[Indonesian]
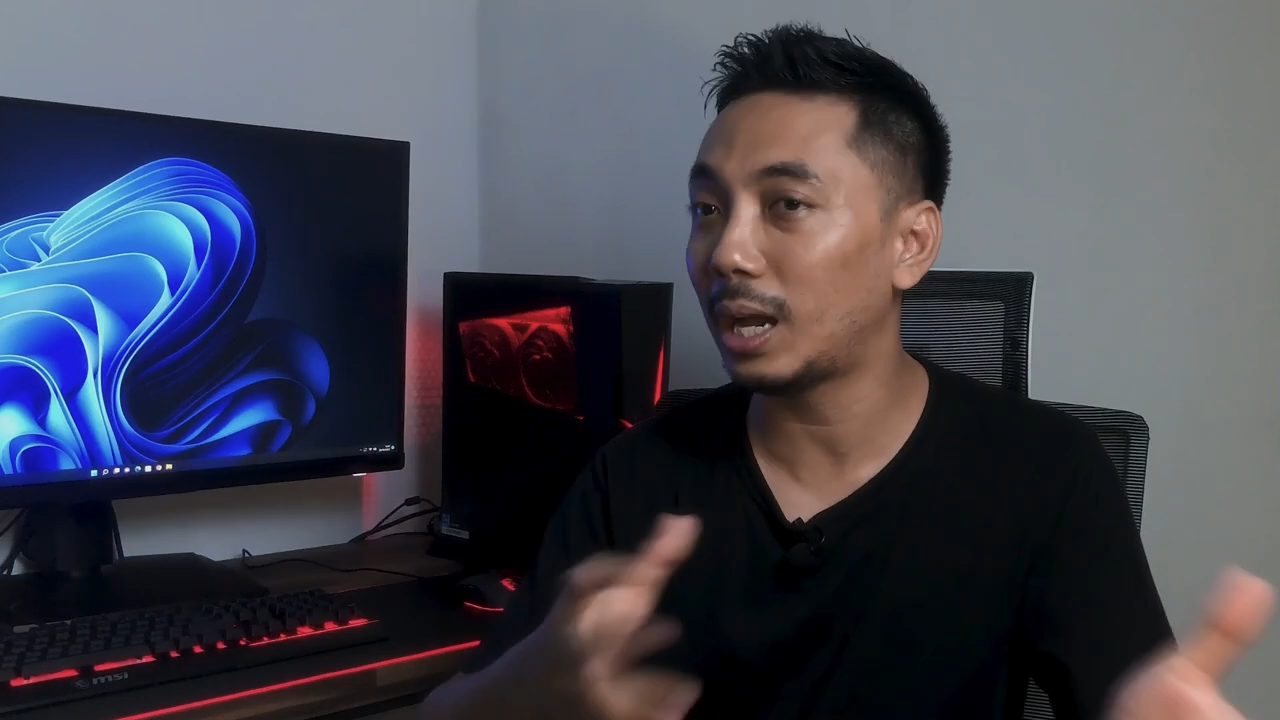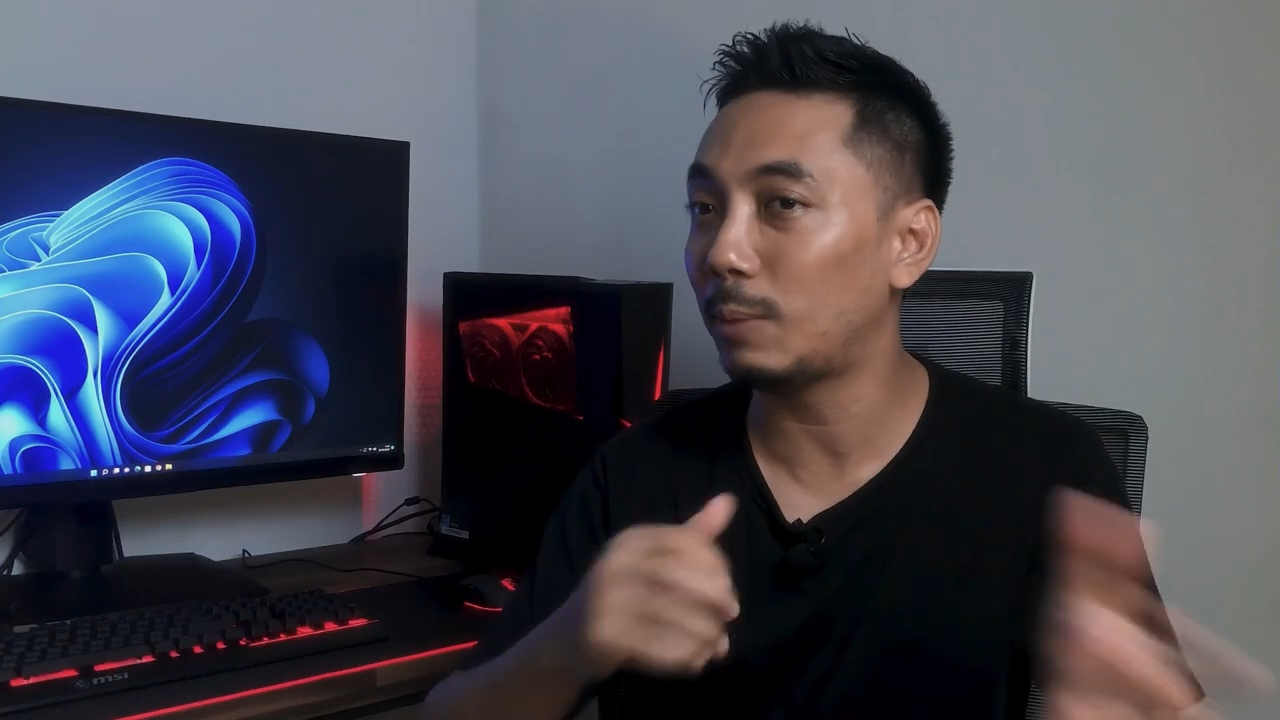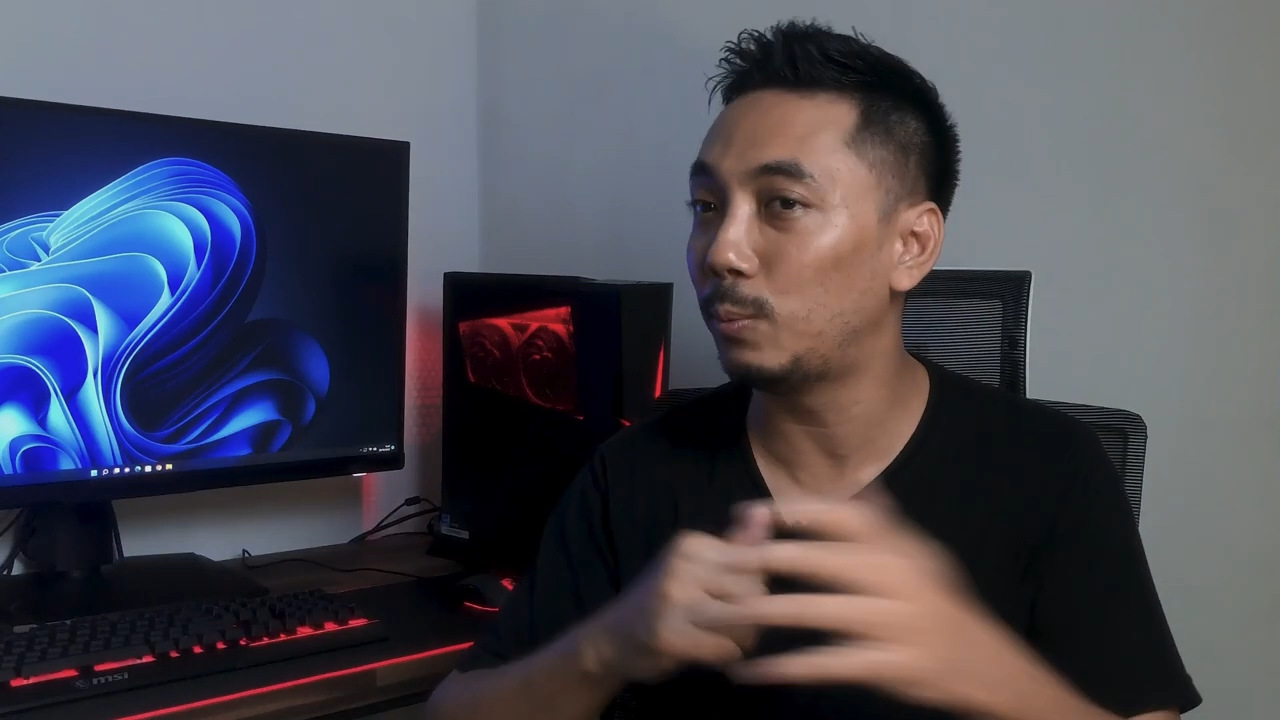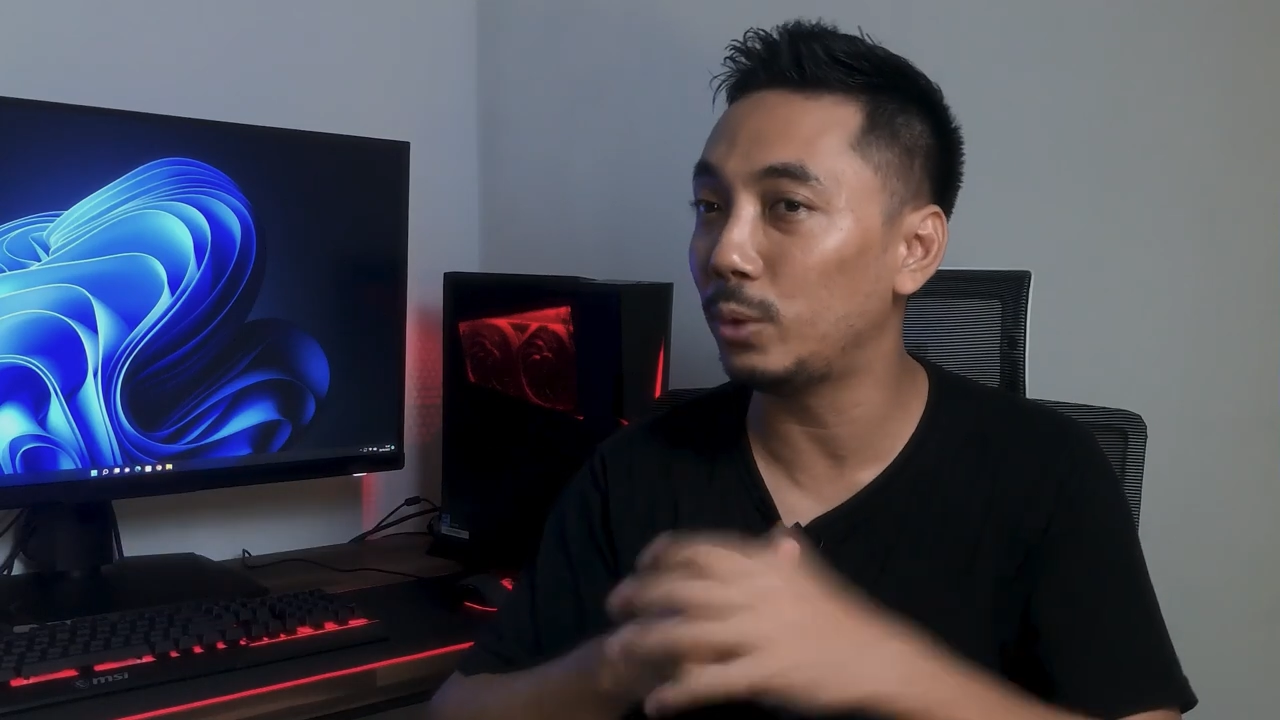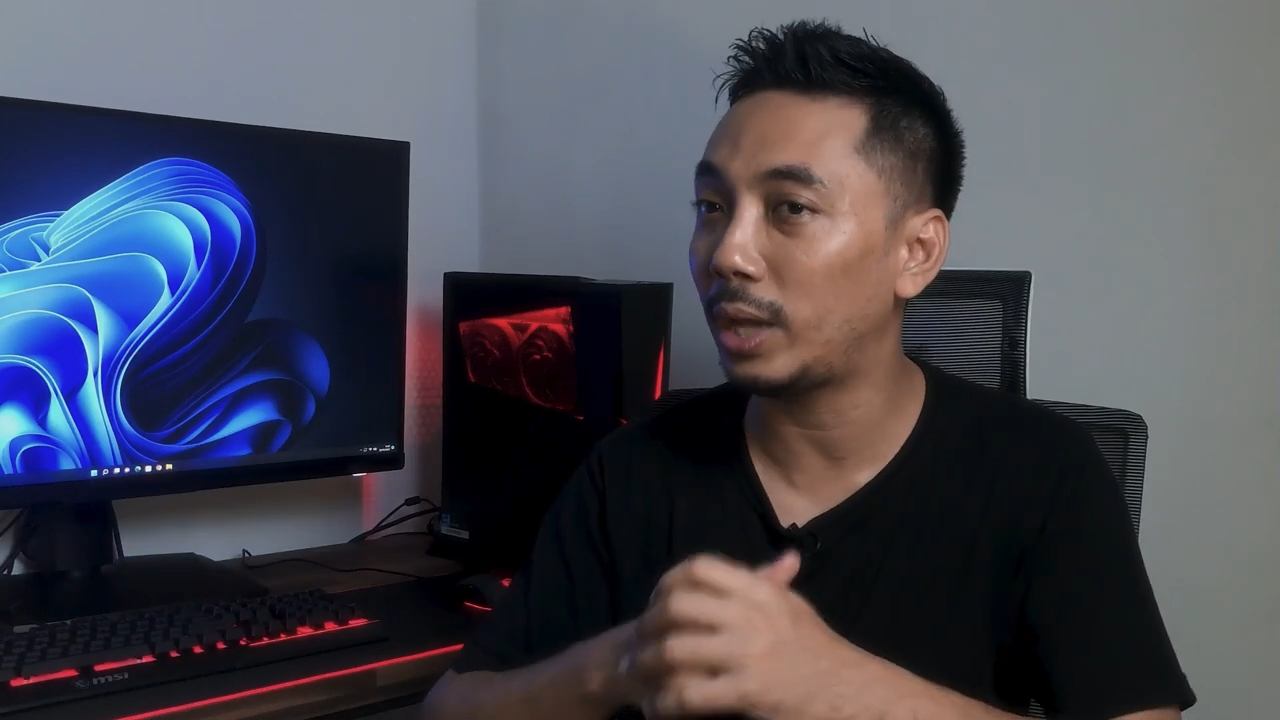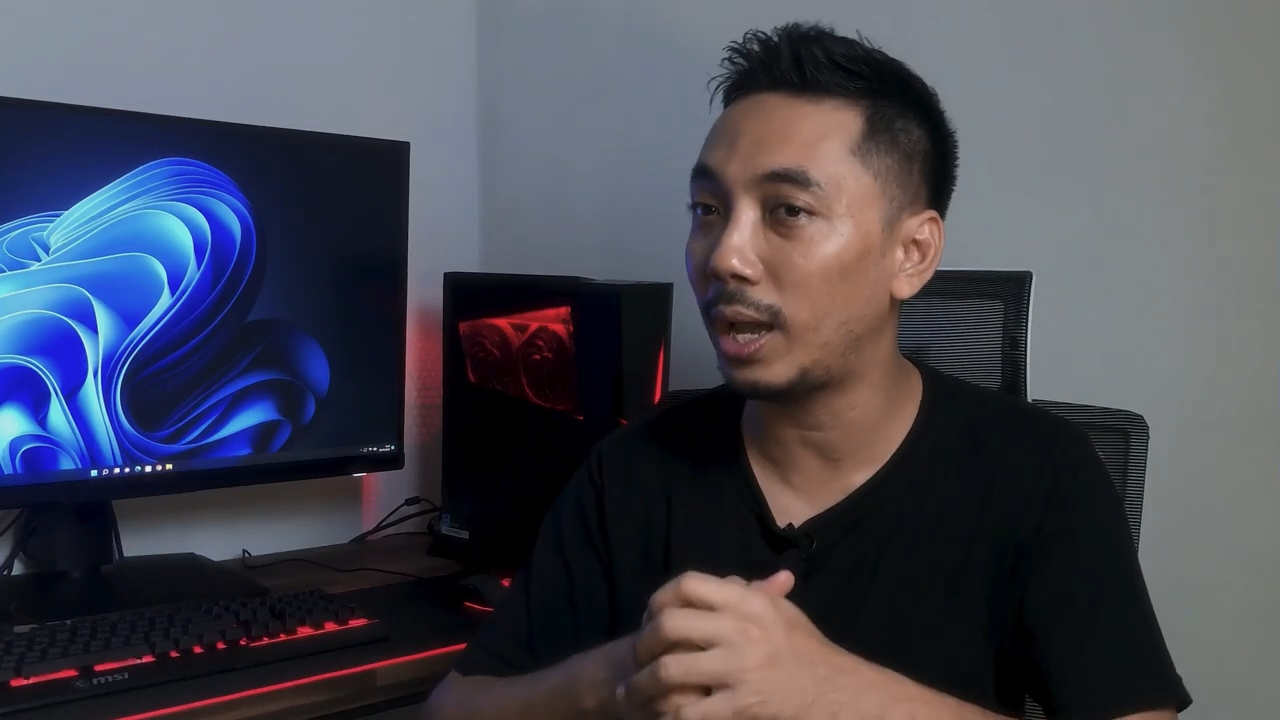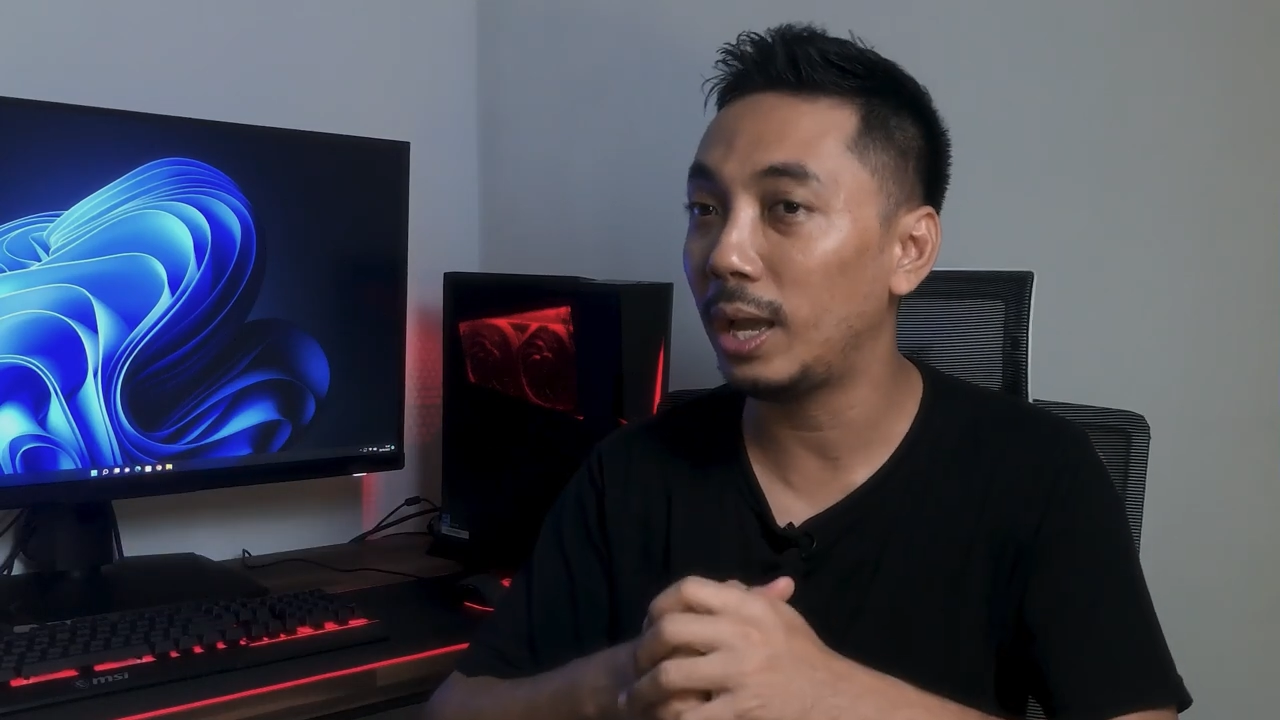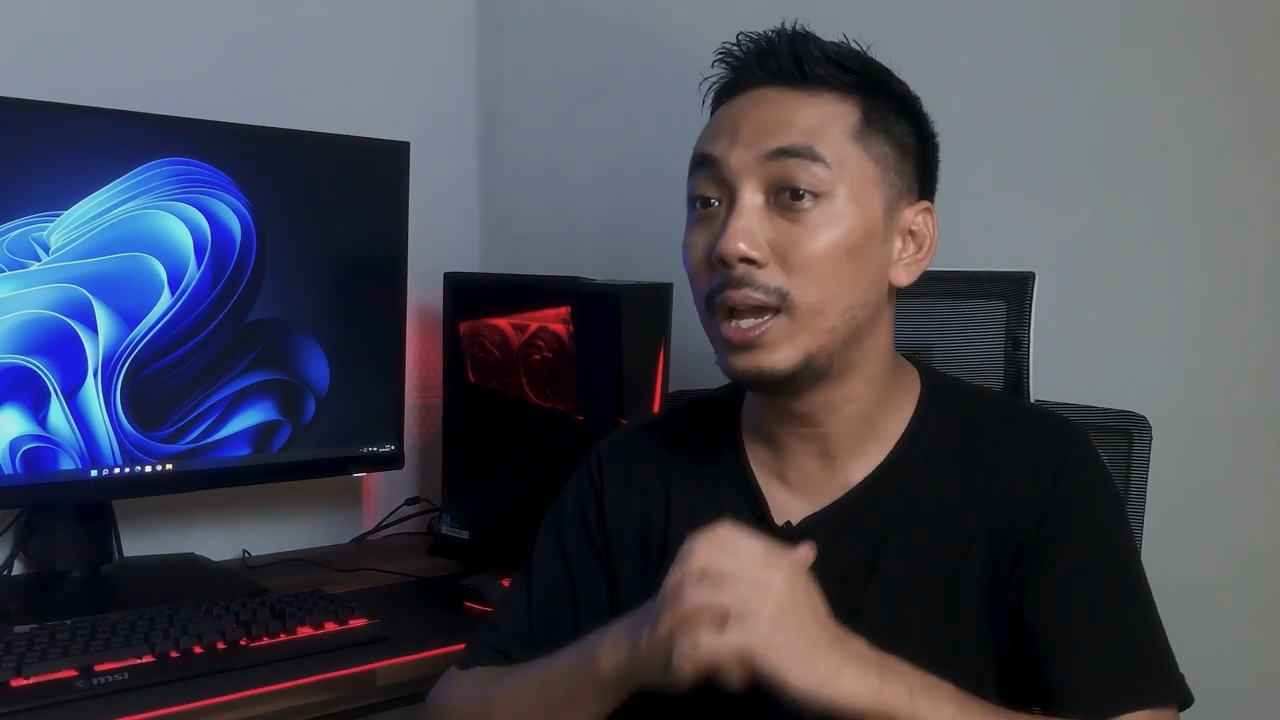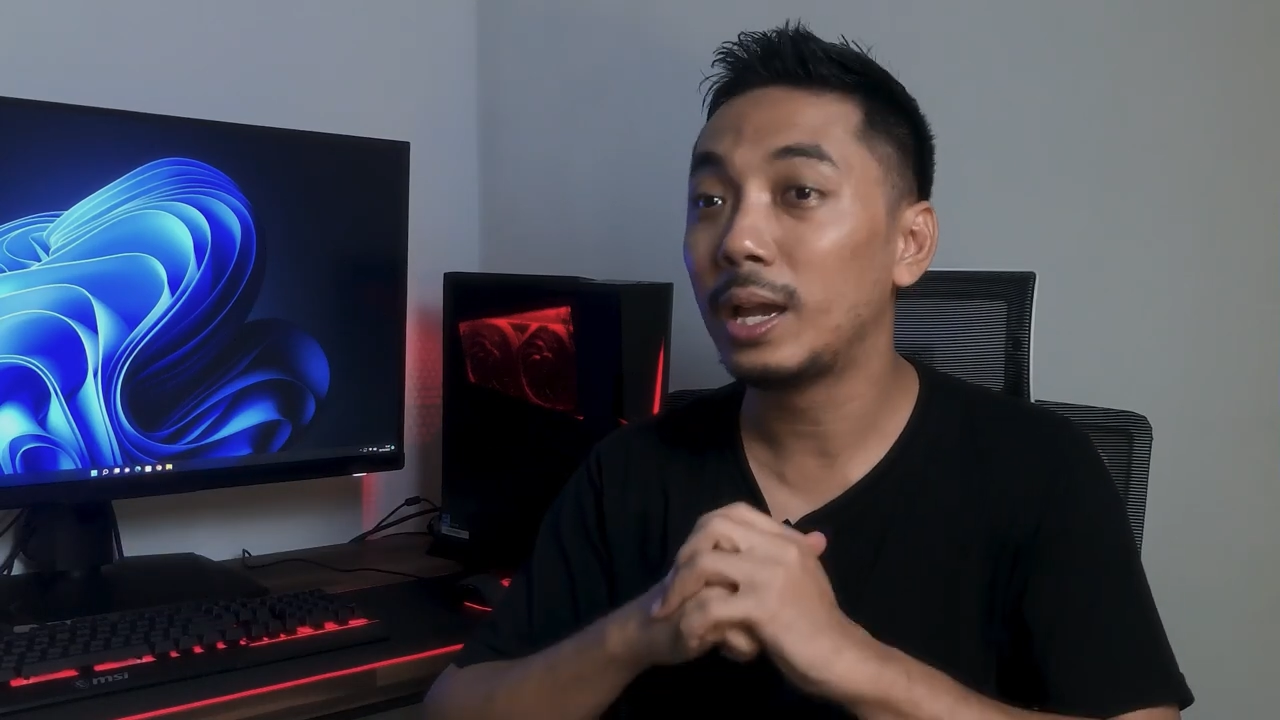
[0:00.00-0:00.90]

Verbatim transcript: yang kamu punya,